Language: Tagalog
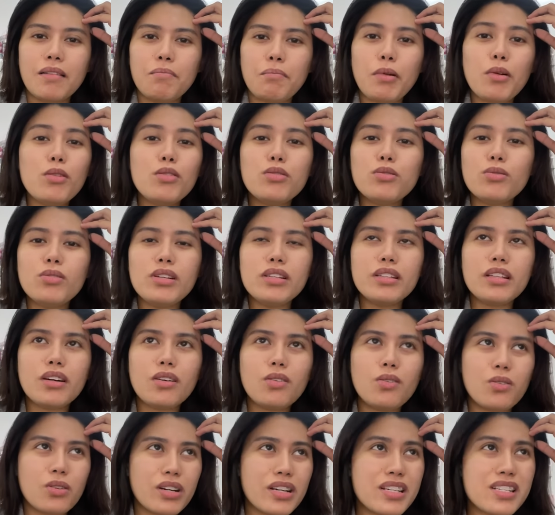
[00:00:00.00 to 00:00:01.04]
Paulit-ulit
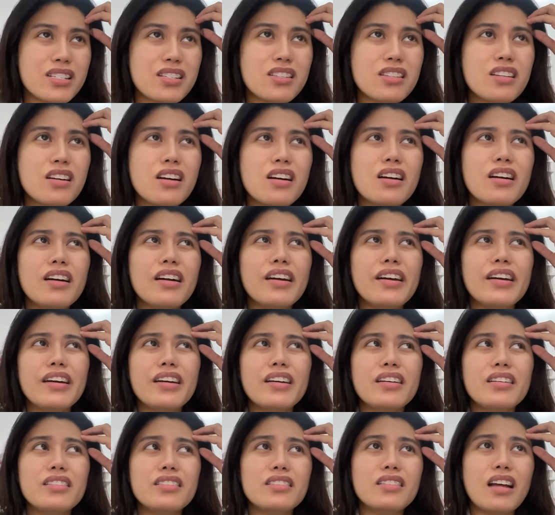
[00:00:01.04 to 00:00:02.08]
ako,
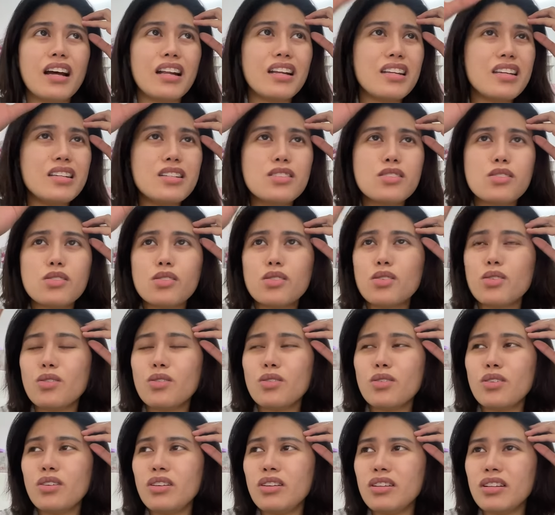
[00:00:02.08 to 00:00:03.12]
restart,
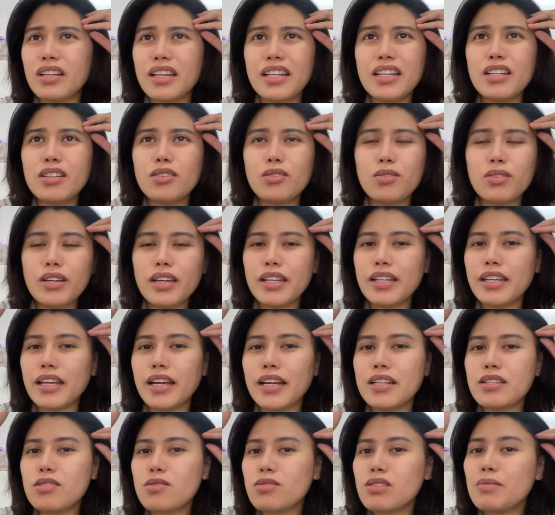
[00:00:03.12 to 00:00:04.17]
uninstall, ganito,
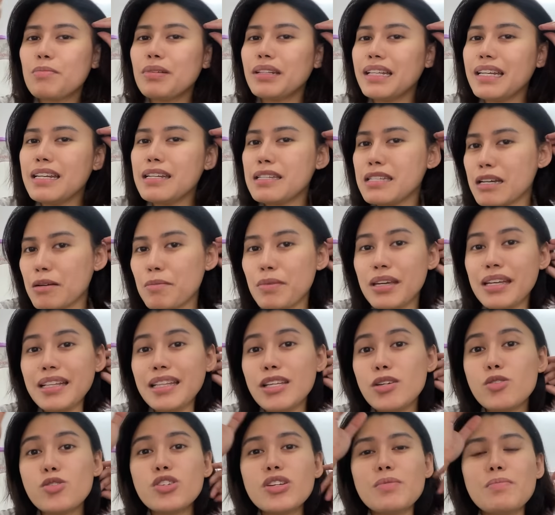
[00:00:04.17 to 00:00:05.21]
ganyan. So, sa madalit sabi,
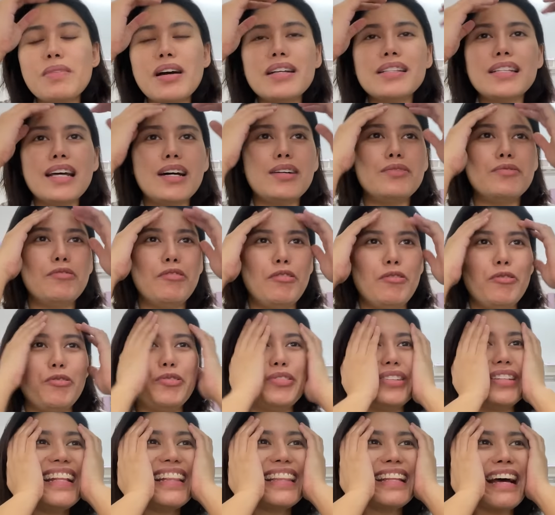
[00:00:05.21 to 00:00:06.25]
hindi ko siya ma-download.